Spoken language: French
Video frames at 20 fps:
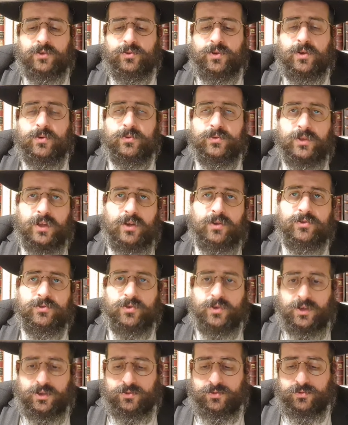tu raconteras aux
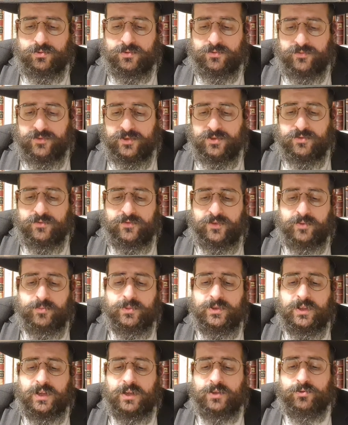oreilles de ton fils ou
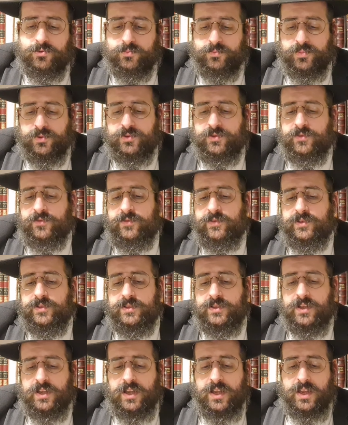vinra et ton
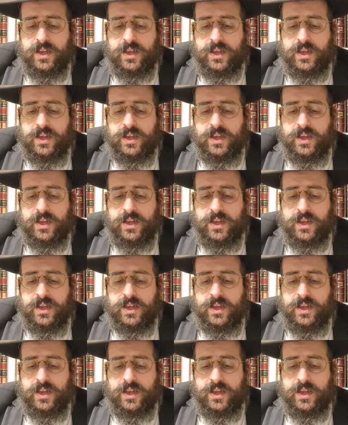petit-fils.